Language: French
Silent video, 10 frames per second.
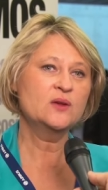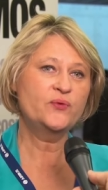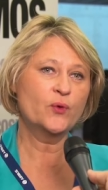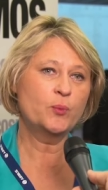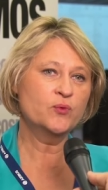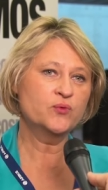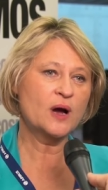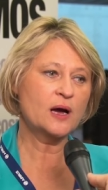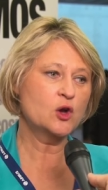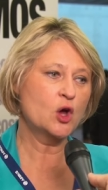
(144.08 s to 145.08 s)
il faut
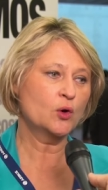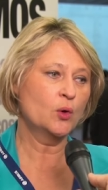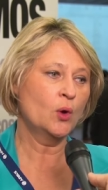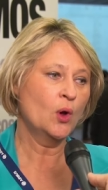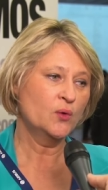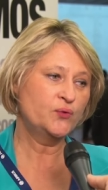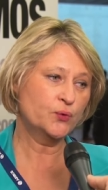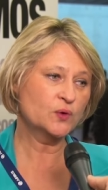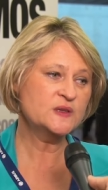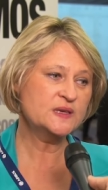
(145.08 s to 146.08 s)
pouvoir leur euh,
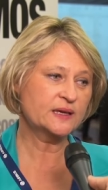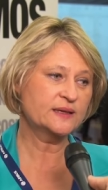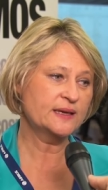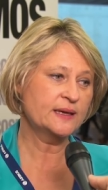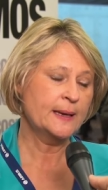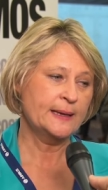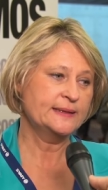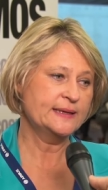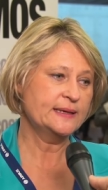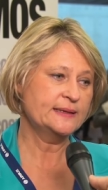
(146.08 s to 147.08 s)
fournir des,
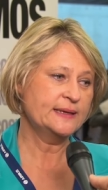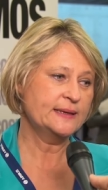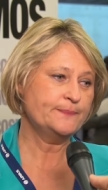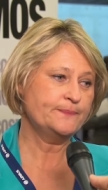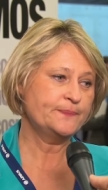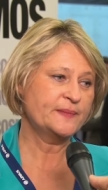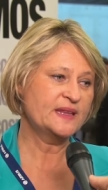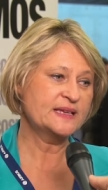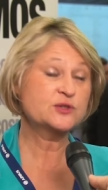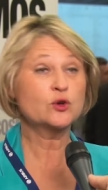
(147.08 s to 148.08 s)
hum,
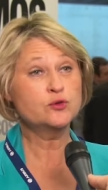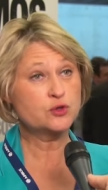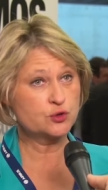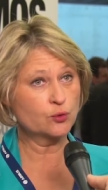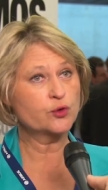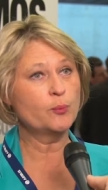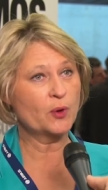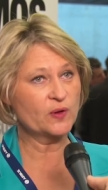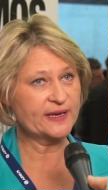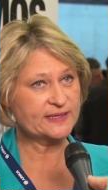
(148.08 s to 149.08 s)
des, solutions de
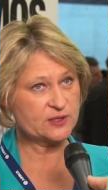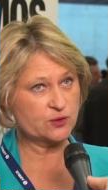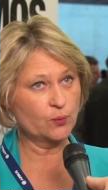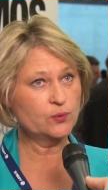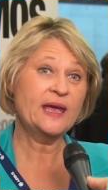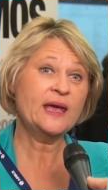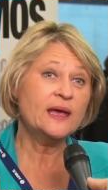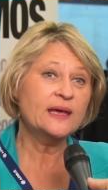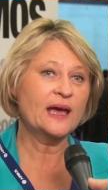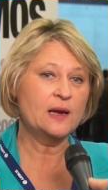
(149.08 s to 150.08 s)
plan d'action
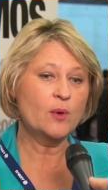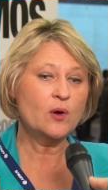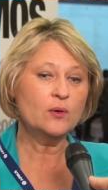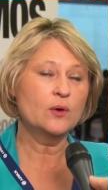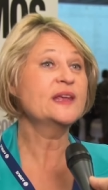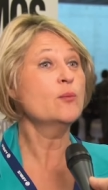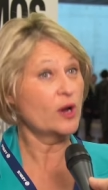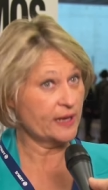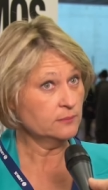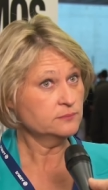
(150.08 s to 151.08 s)
et également euh, des
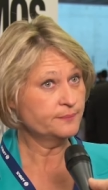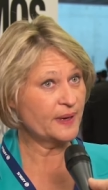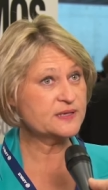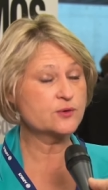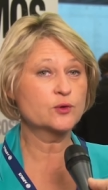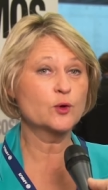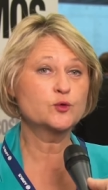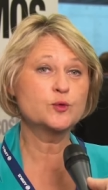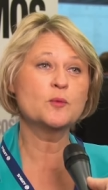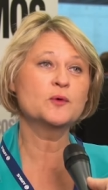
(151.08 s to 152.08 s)
moyens, parce que
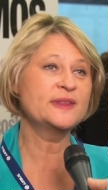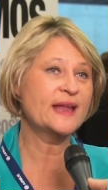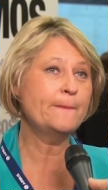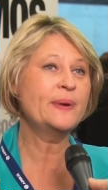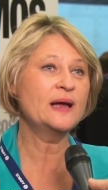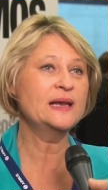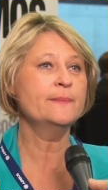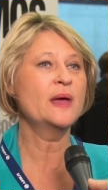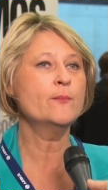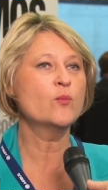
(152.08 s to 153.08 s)
tout le monde n'a pas
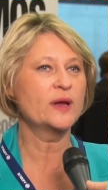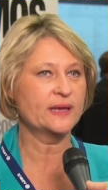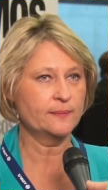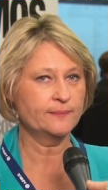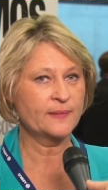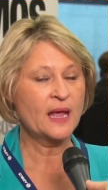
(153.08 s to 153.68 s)
les mêmes moyens.